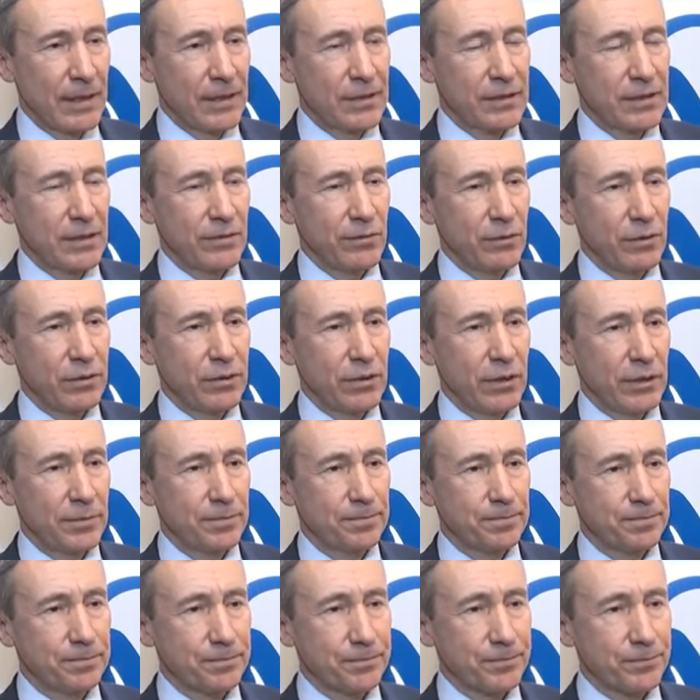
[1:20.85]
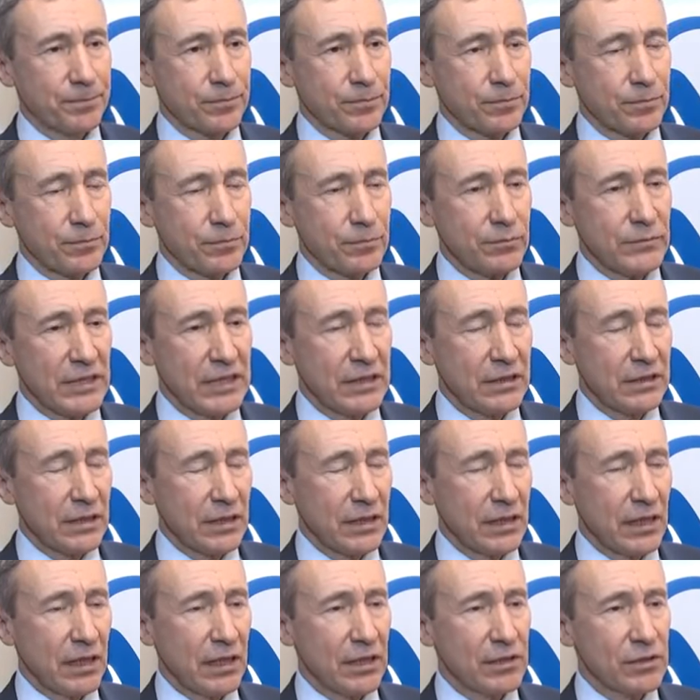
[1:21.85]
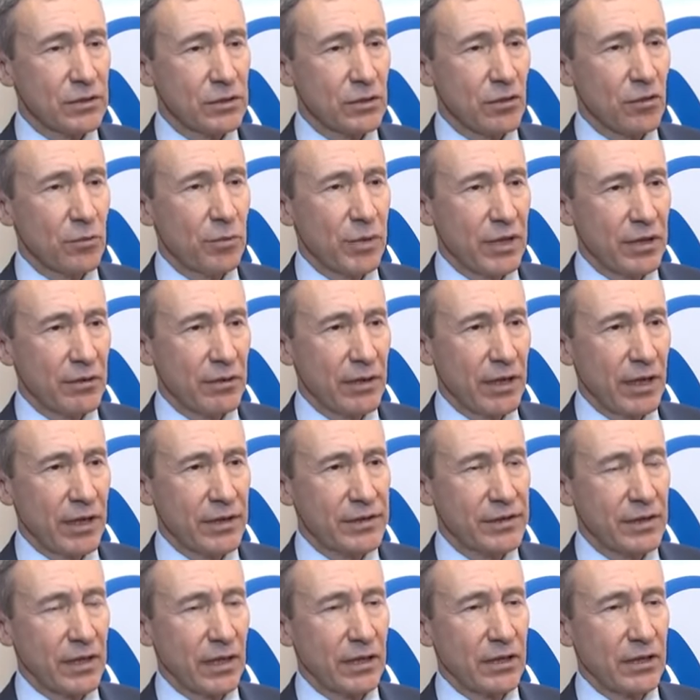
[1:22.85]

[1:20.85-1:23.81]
Сегодня такая снова появляется.